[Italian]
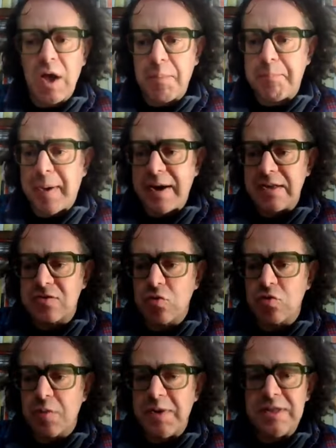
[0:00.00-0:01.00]
appare
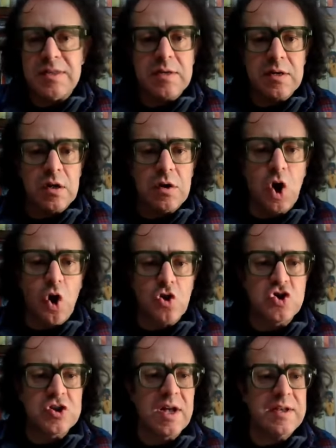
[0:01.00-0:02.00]
assolutamente eh,
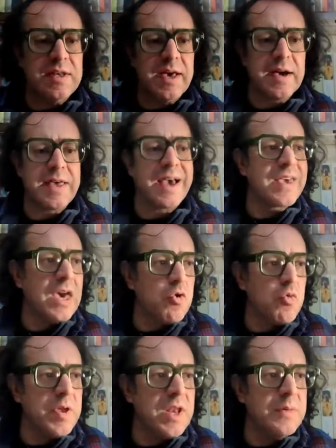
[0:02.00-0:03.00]
logica, lineare, anche
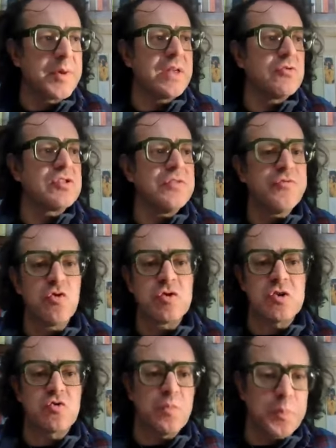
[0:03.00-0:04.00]
umile, perché non si
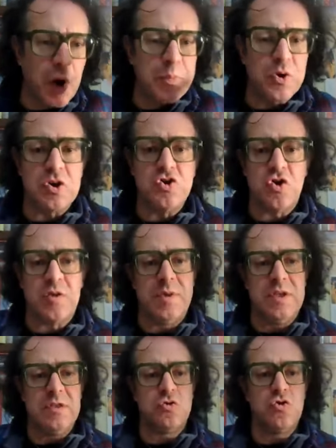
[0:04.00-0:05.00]
fonda su un proprio
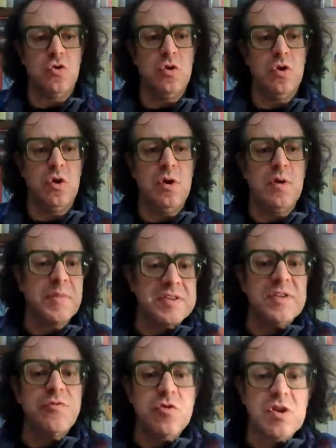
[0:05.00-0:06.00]
ragionamento, ma
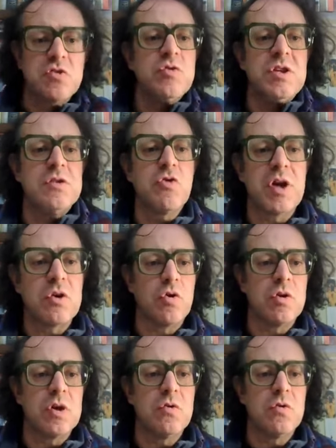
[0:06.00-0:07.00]
si fonda sul diritto
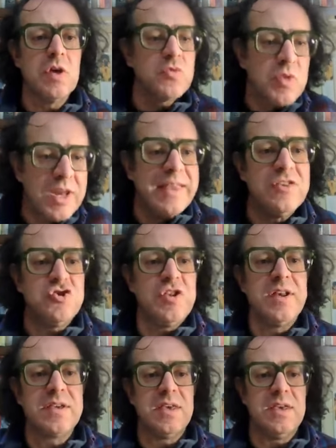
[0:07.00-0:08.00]
canonico e sulle leggi
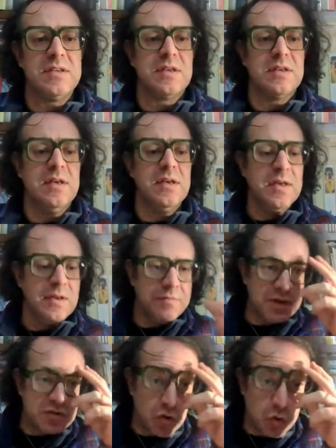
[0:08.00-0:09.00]
della Chiesa,
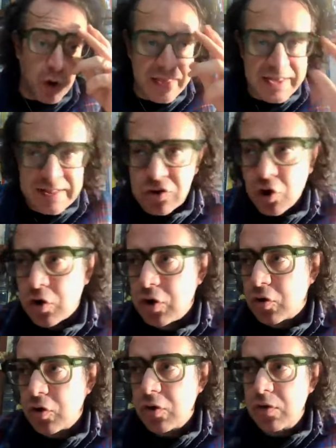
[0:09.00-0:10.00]
verso il quale il
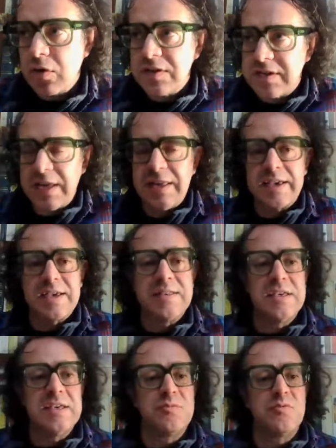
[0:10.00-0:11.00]
cattolico, insegna il
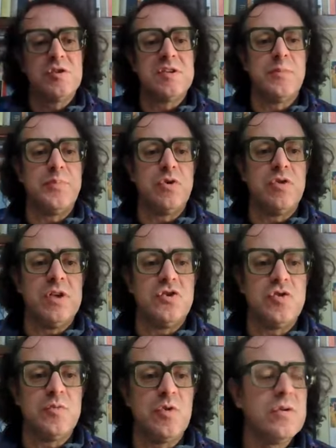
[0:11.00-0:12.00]
catechismo di San Pio
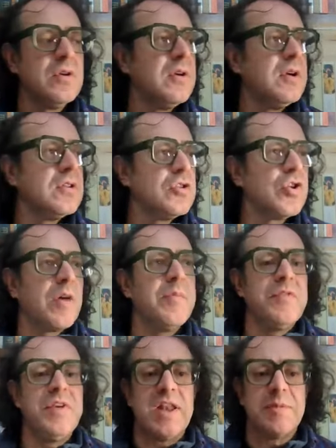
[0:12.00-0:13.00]
X,
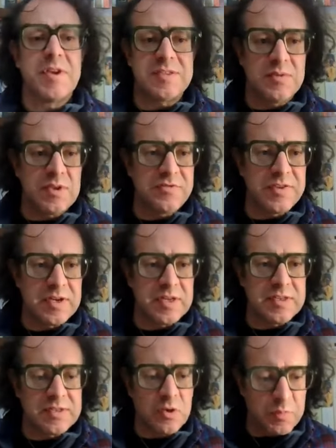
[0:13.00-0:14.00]
dovrebbe avere la massima
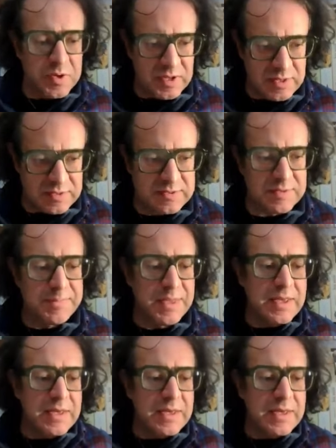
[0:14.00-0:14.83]
deferenza e obbedienza.